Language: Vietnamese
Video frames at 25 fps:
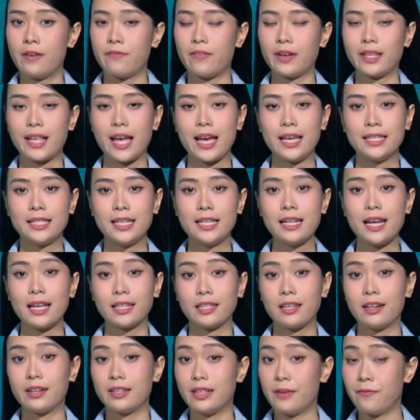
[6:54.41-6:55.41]
Và đây chính là
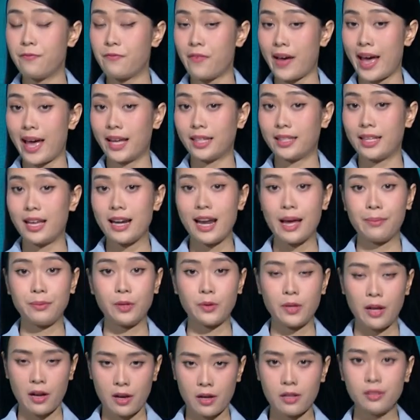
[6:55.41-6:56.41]
thời điểm vàng để làm
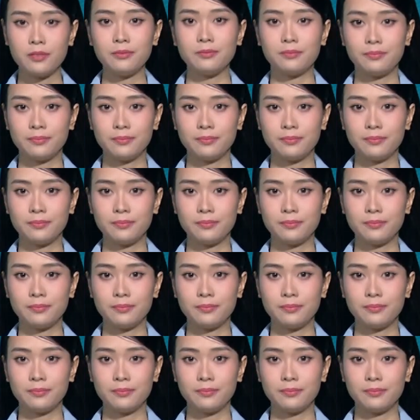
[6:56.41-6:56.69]
điều đó.